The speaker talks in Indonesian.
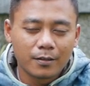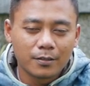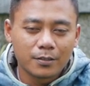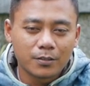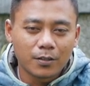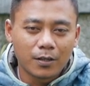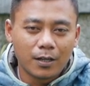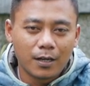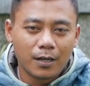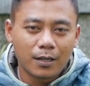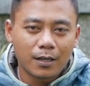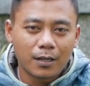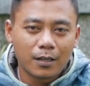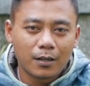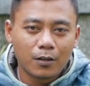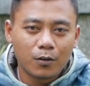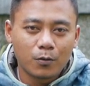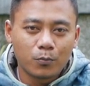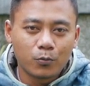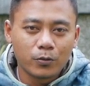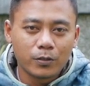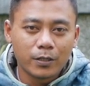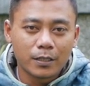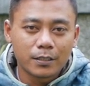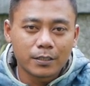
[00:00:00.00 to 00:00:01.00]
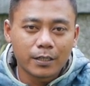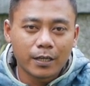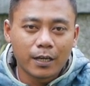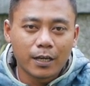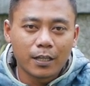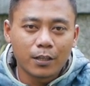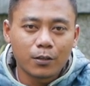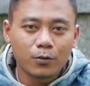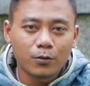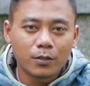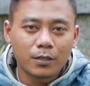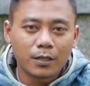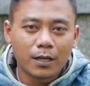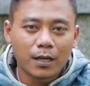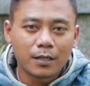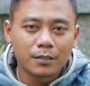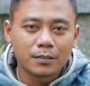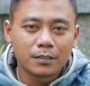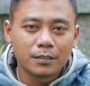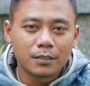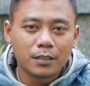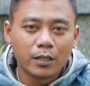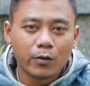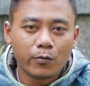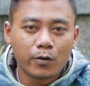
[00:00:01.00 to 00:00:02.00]
soalnya kalau punya saya itu
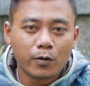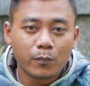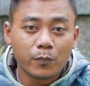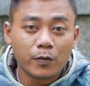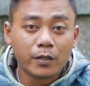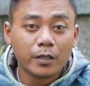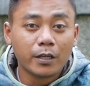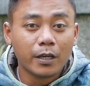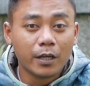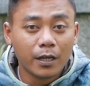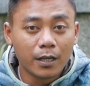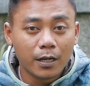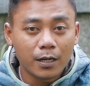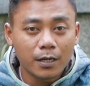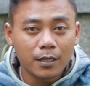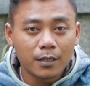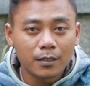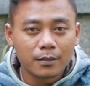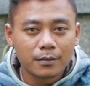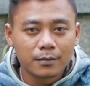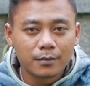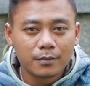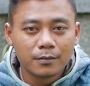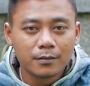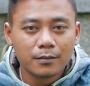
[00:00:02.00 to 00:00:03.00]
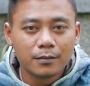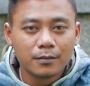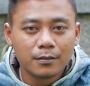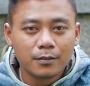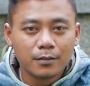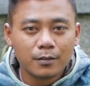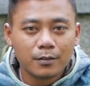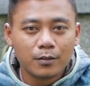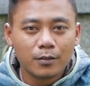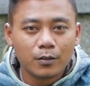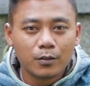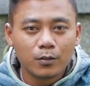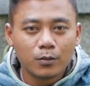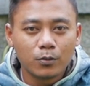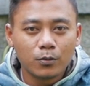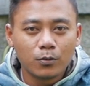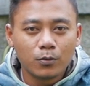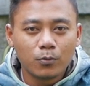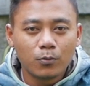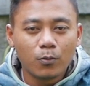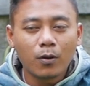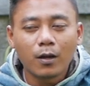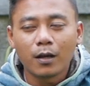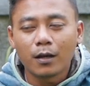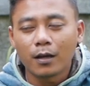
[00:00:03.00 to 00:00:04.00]
dikasih di nomor pinggir itu
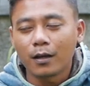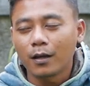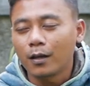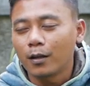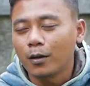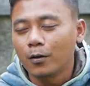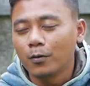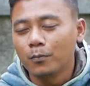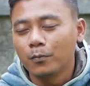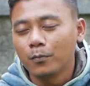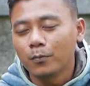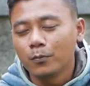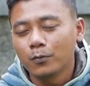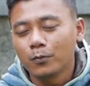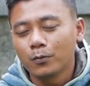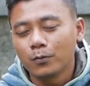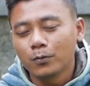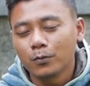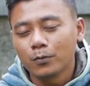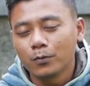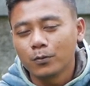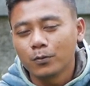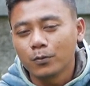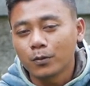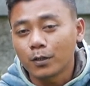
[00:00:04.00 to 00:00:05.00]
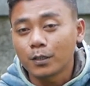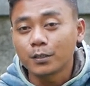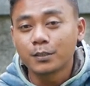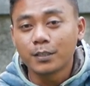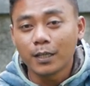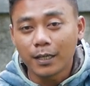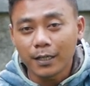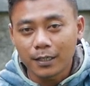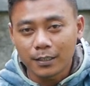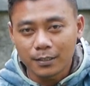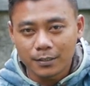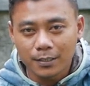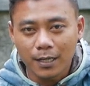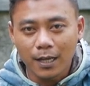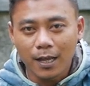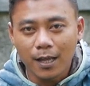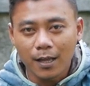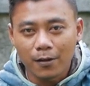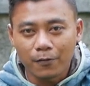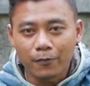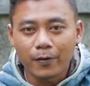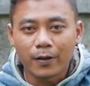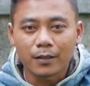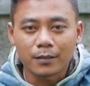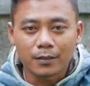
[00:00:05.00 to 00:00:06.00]
wah kalau kerja kerja
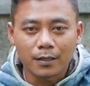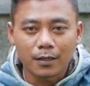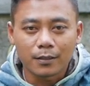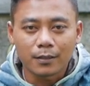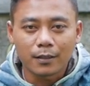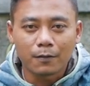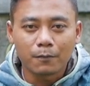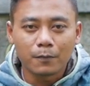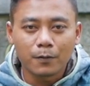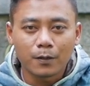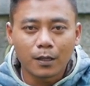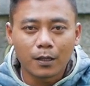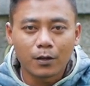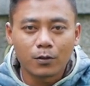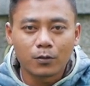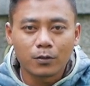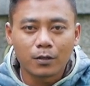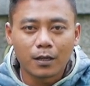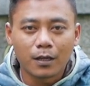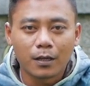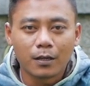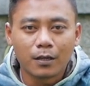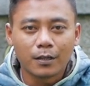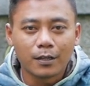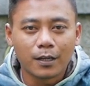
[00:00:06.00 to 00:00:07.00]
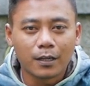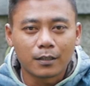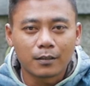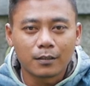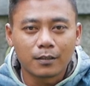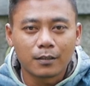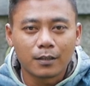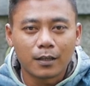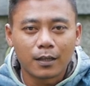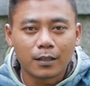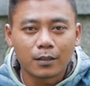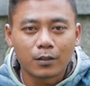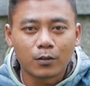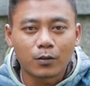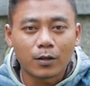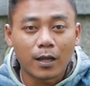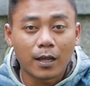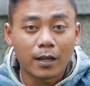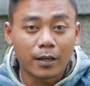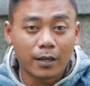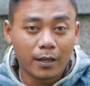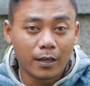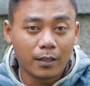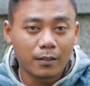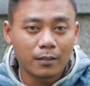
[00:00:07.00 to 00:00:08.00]
faktor tapi kalau udah lihat atau
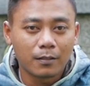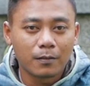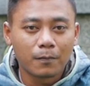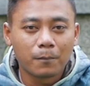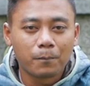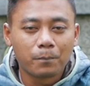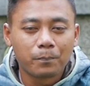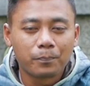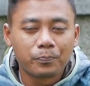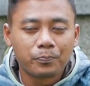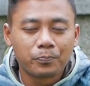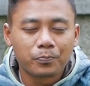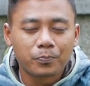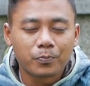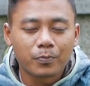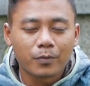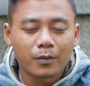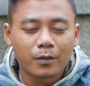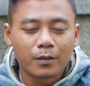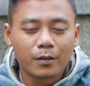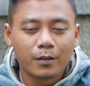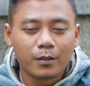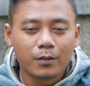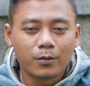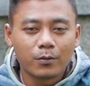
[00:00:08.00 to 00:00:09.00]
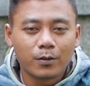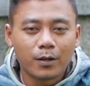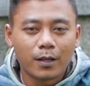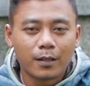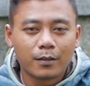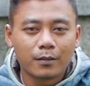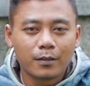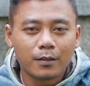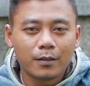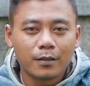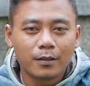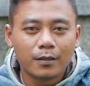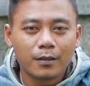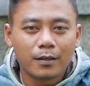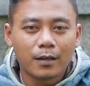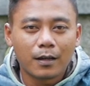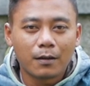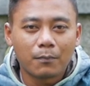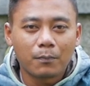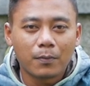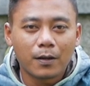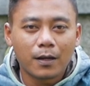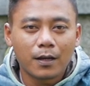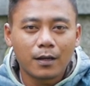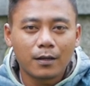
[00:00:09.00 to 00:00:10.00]
kaget itu nanti
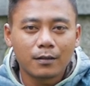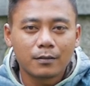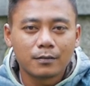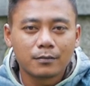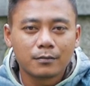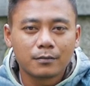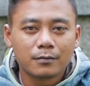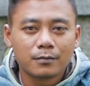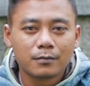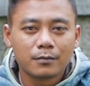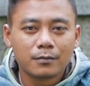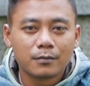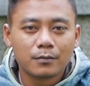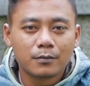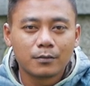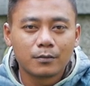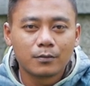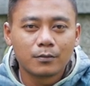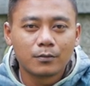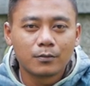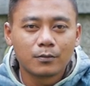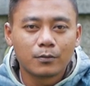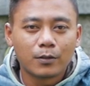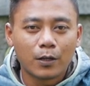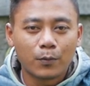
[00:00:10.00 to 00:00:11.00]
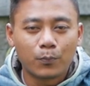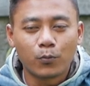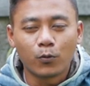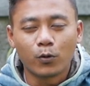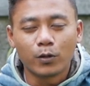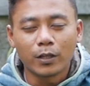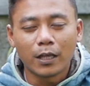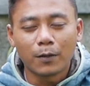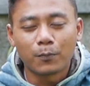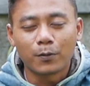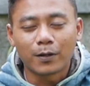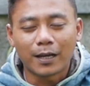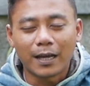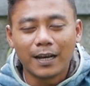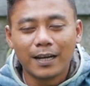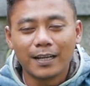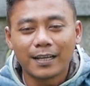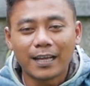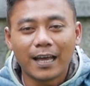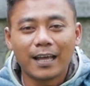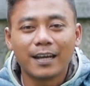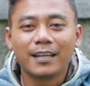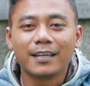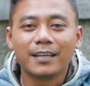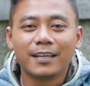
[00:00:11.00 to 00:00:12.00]
apa neboknya
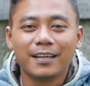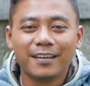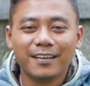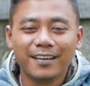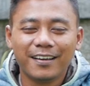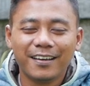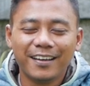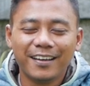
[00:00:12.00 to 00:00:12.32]
berkali-kali